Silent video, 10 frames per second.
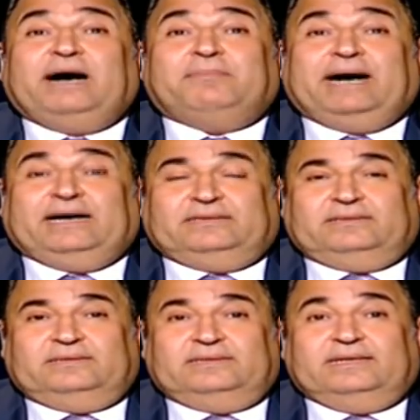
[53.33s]
بعض
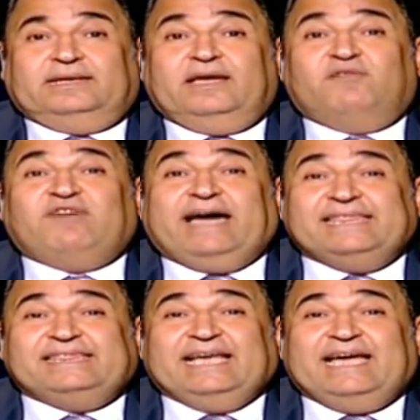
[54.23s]

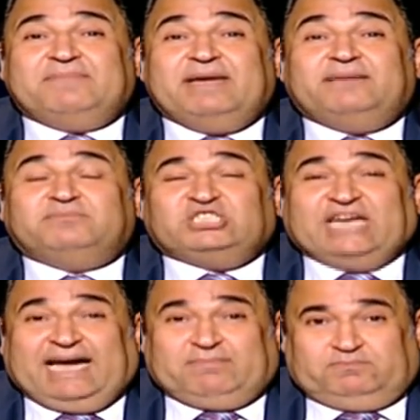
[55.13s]
فانت امام
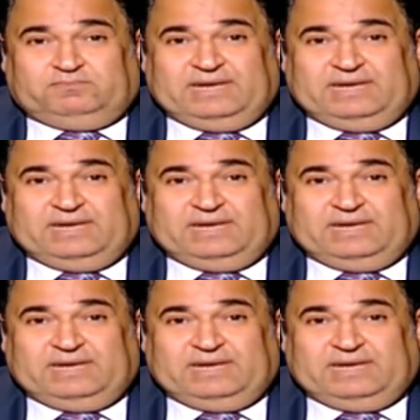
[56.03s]
شعب